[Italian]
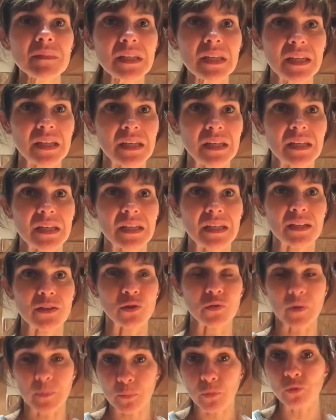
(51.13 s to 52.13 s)

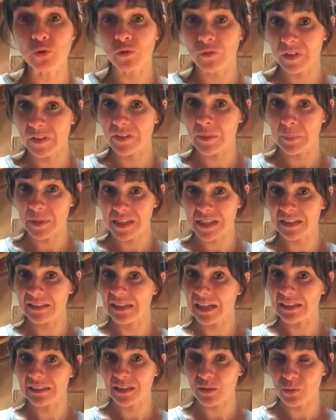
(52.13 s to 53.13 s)
dove appunto veniva
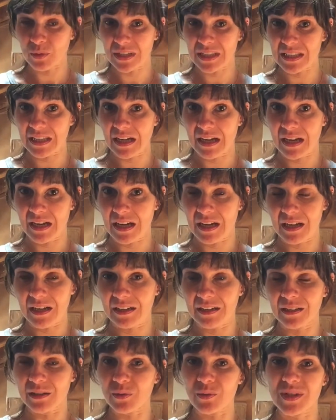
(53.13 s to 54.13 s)
presentata
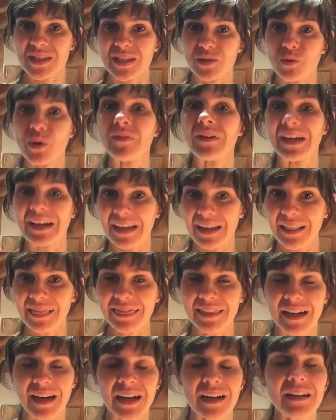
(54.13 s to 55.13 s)
questa, questa nuova
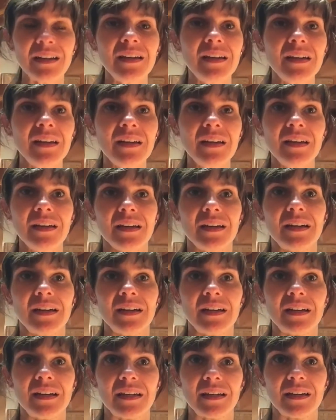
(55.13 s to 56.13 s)
realtà,
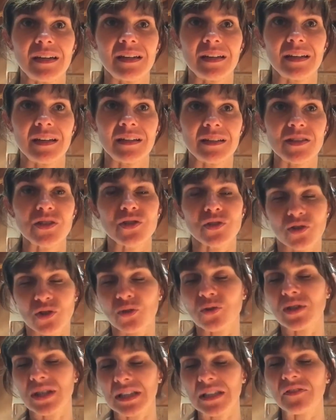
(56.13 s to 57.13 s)
eh,
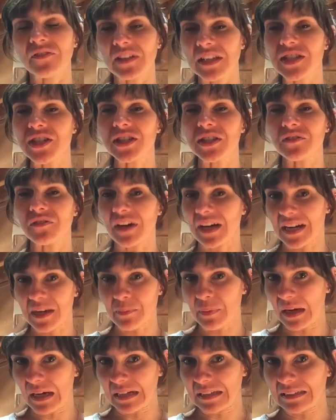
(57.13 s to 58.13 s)
sono stata felice di farne
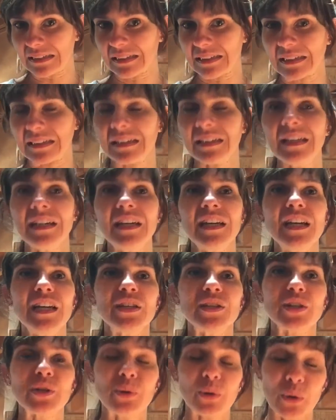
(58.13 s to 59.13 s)
parte.
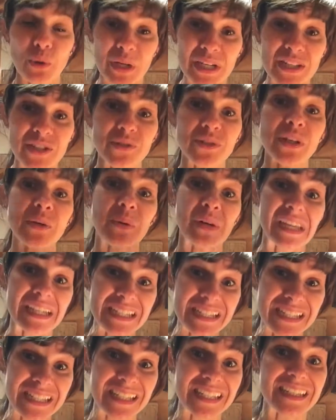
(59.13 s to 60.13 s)
In quell'occasione, quella
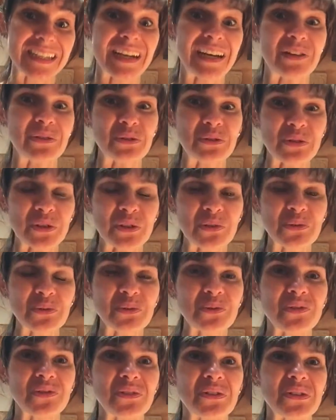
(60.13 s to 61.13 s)
sera,
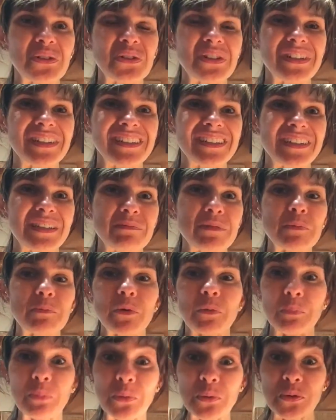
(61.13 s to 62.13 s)
oltretutto, eh, mi
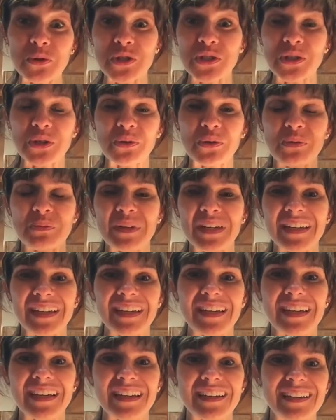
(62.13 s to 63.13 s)
proposi
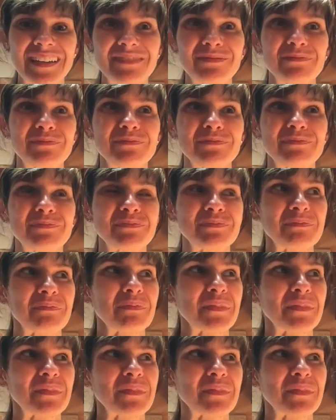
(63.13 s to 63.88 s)
come mh, mm,